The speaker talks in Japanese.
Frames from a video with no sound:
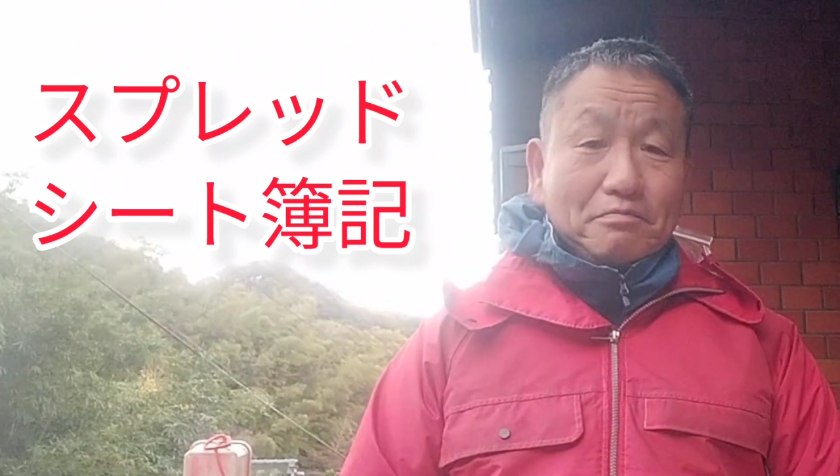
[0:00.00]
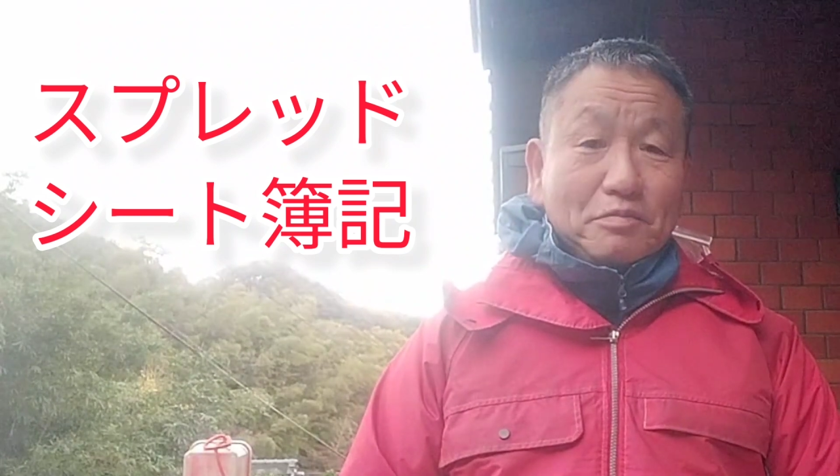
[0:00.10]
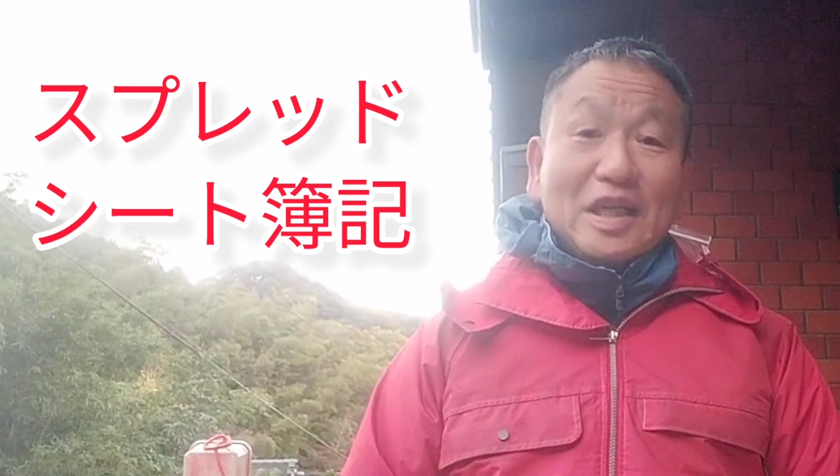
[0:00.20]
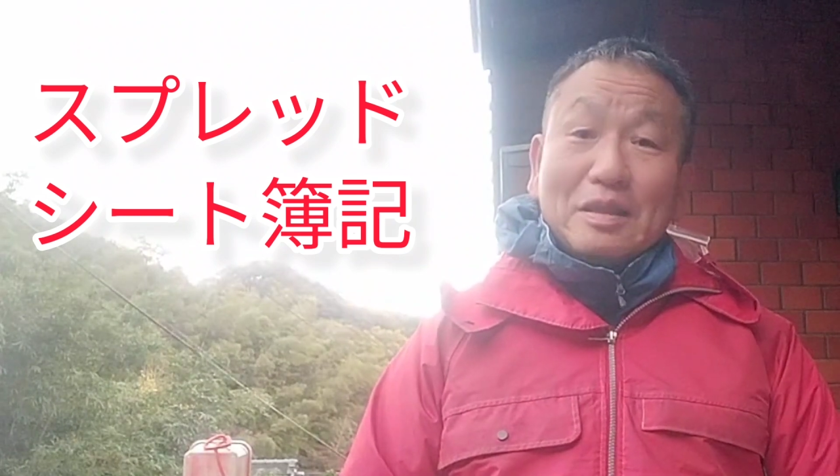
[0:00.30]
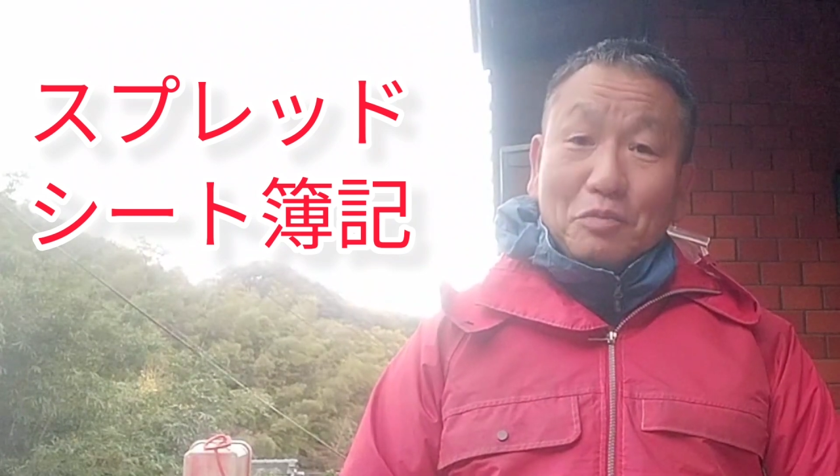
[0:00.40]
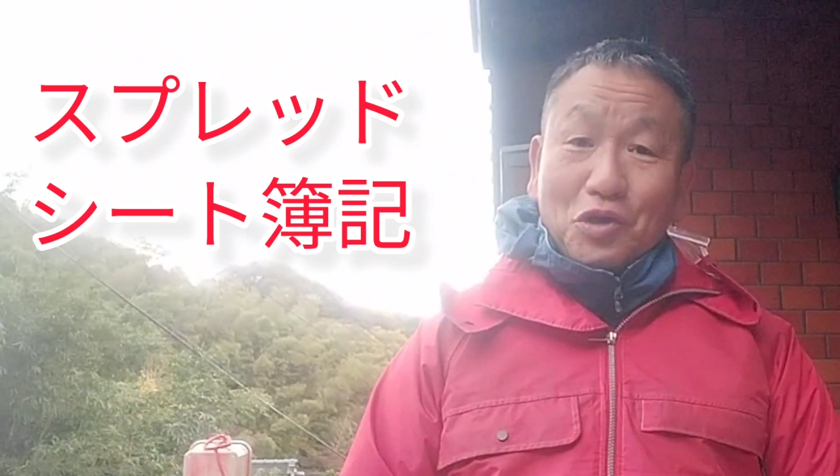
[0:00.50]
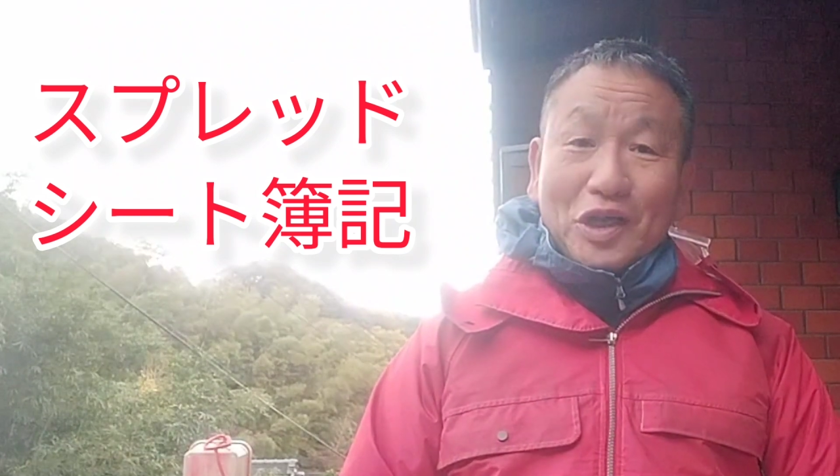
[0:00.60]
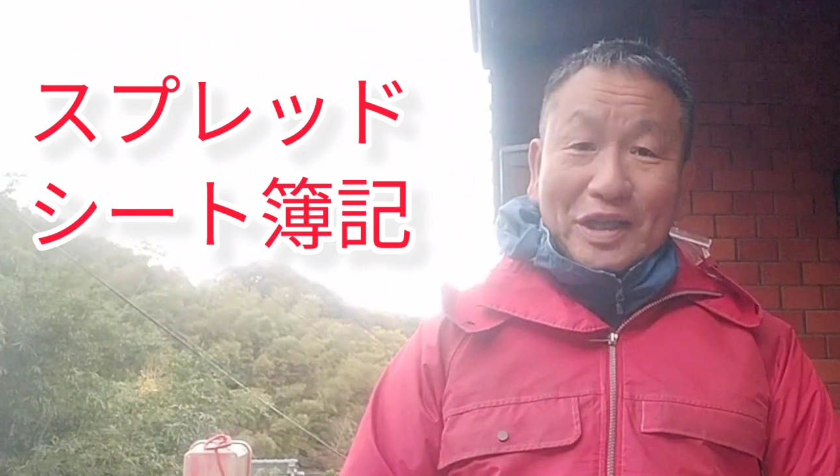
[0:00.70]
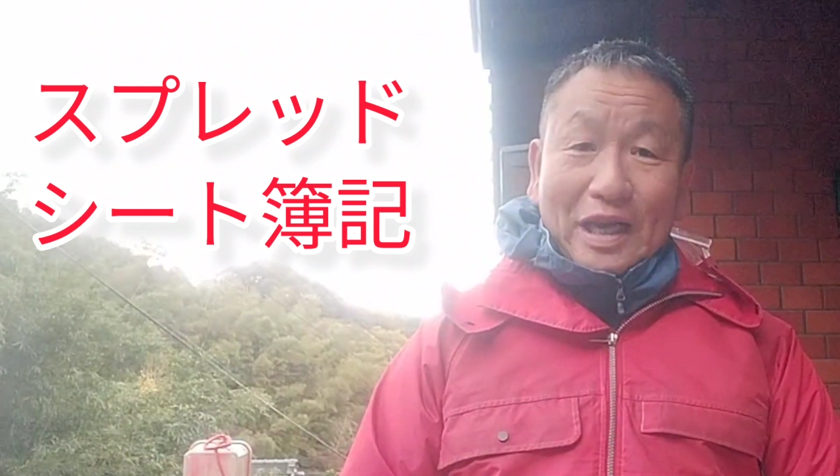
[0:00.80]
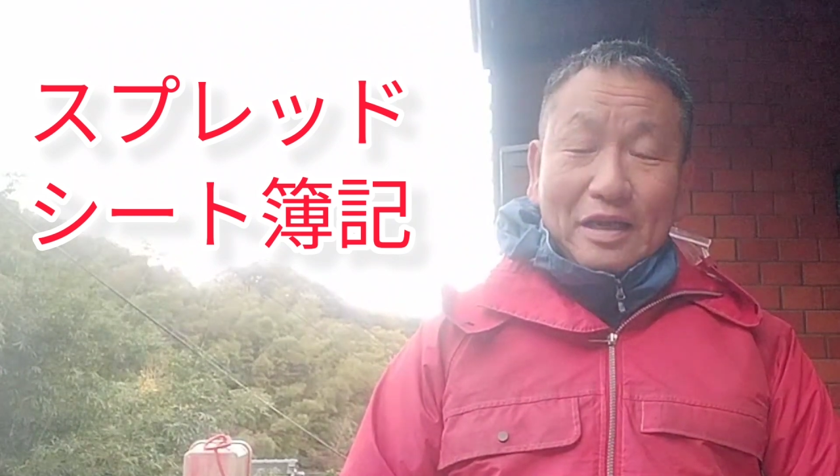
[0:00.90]
皆さんもよ
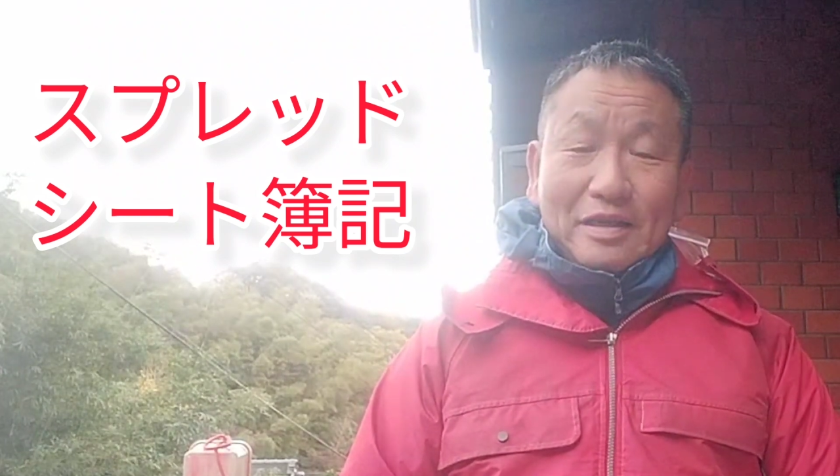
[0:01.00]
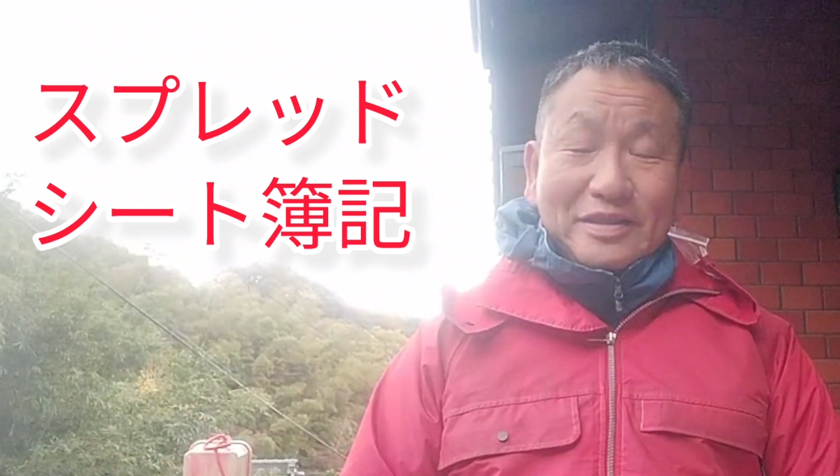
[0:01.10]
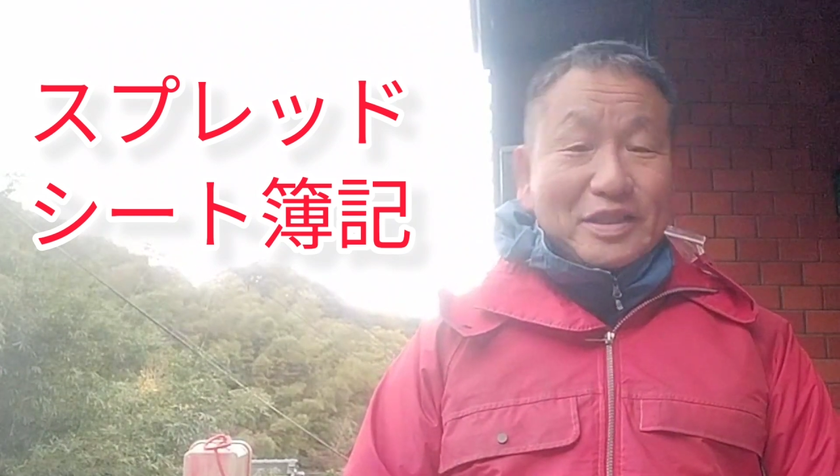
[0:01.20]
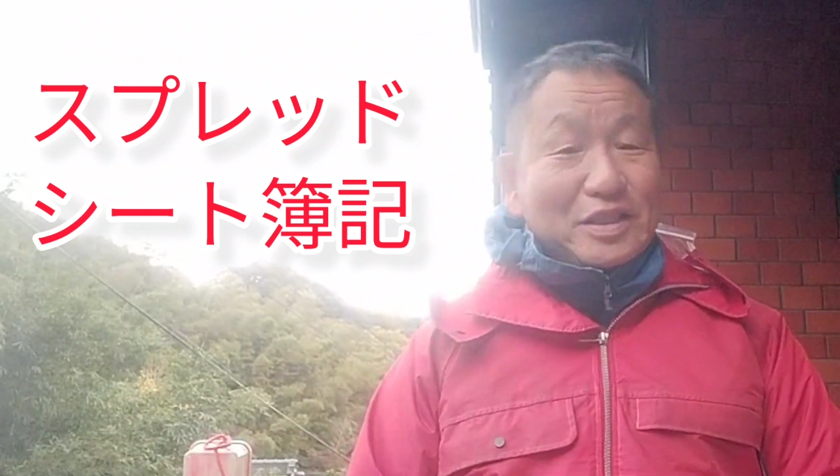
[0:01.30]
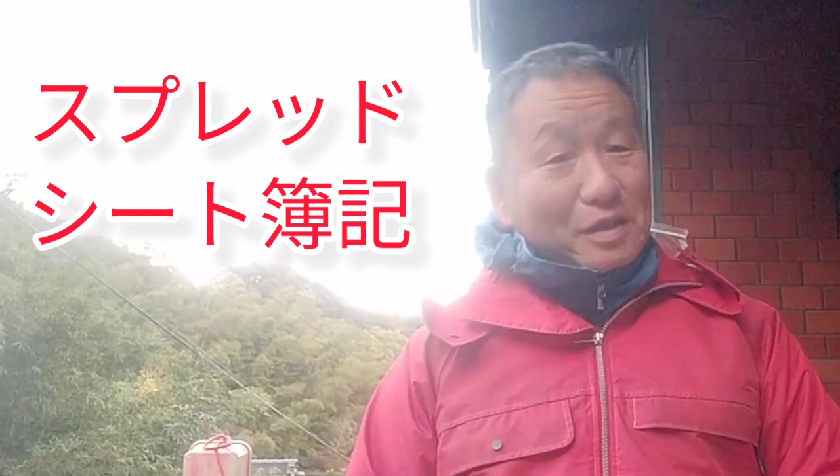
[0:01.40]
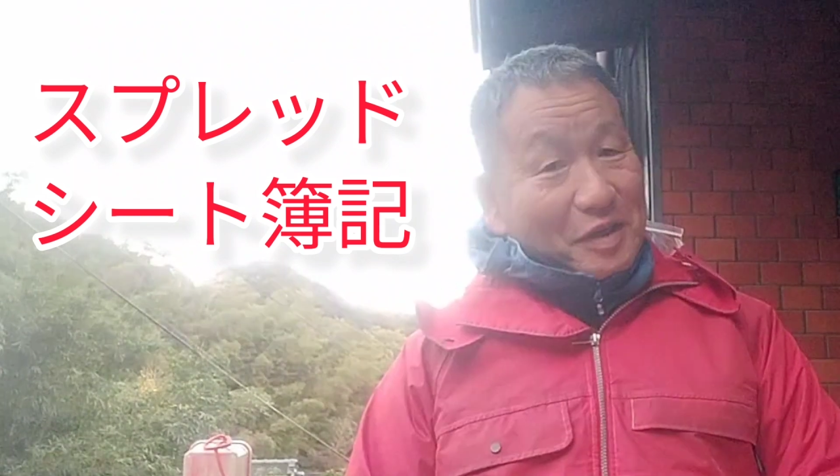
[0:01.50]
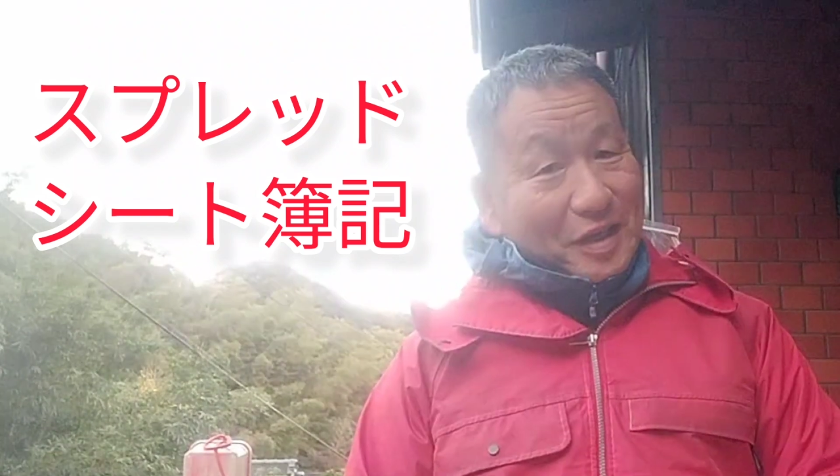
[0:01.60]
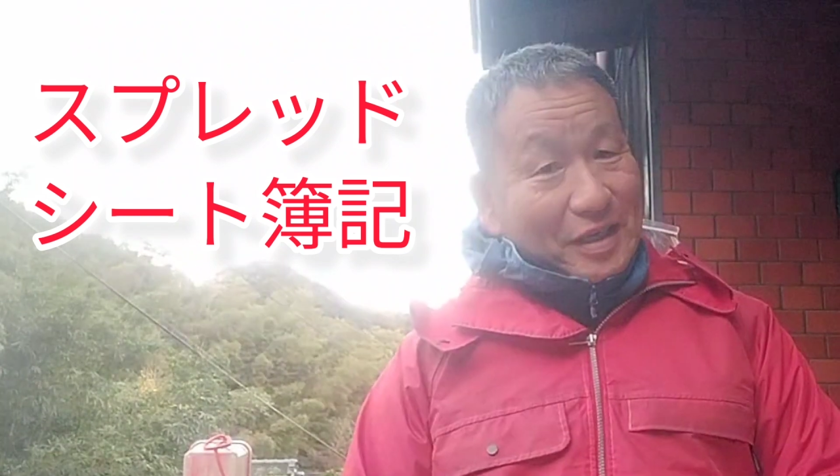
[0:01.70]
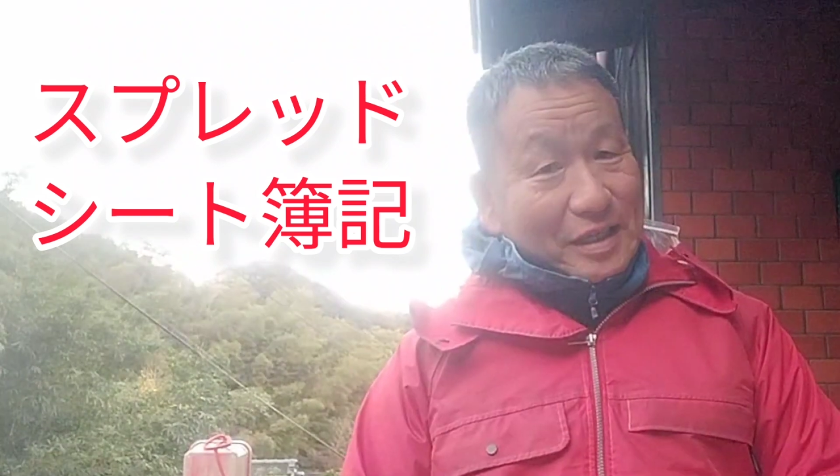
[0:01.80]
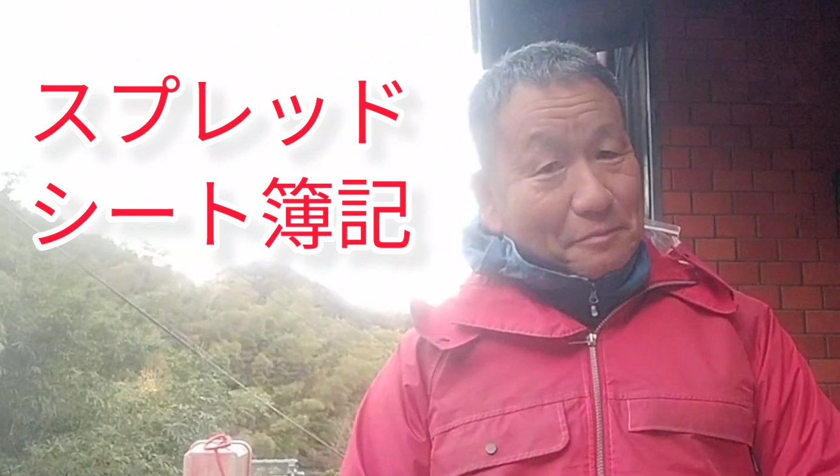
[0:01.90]
かったら作ってみて
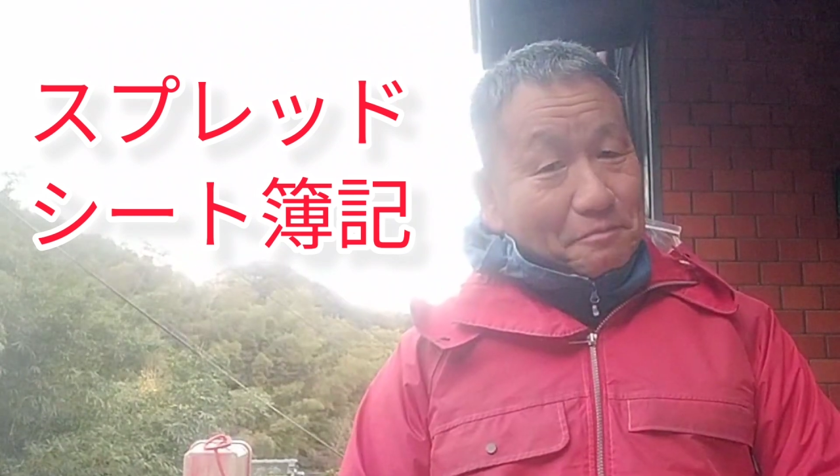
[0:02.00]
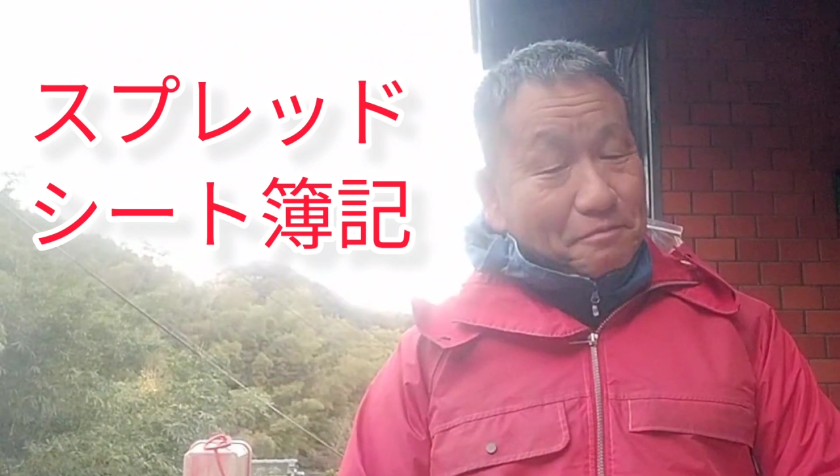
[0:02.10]
ください。